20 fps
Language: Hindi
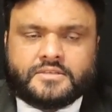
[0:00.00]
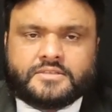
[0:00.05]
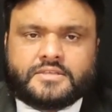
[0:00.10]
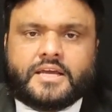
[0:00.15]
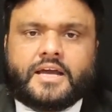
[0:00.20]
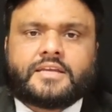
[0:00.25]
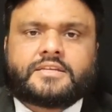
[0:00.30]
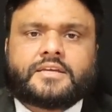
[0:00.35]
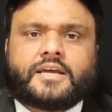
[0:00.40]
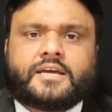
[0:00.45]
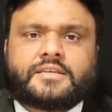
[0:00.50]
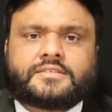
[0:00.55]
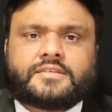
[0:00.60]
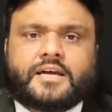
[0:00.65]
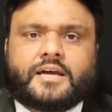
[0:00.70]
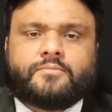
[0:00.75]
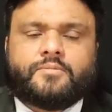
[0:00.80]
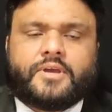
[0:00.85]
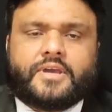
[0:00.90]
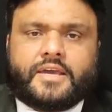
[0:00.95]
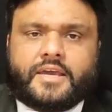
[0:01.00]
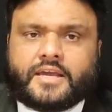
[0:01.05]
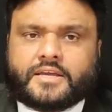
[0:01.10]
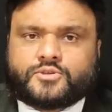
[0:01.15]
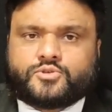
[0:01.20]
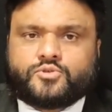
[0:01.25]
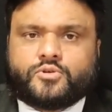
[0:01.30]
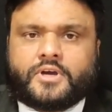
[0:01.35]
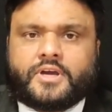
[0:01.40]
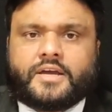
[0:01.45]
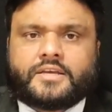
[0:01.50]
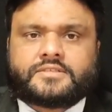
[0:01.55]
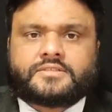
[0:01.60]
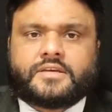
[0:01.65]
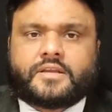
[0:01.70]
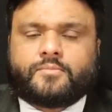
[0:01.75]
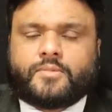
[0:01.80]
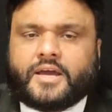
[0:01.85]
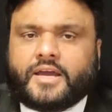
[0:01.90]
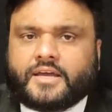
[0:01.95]
ज़िया शाहिद साहब एक जो है
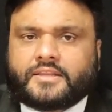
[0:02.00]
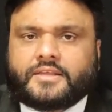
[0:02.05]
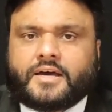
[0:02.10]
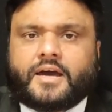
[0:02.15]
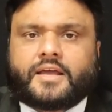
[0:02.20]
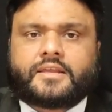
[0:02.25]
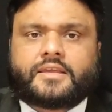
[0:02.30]
सरमायादार